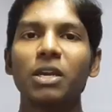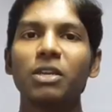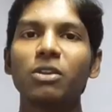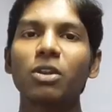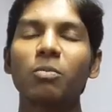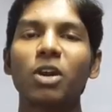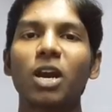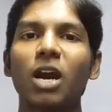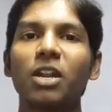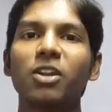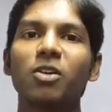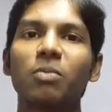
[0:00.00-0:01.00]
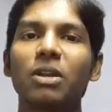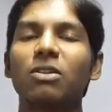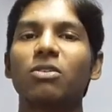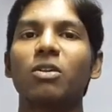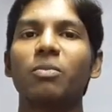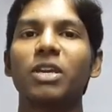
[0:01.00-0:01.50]
இன்னும் நம்ம கார்டியோ
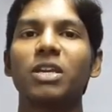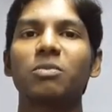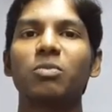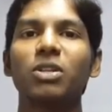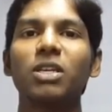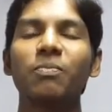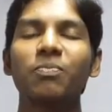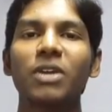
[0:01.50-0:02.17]
பண்ணுறோம் அப்படிங்கும்போது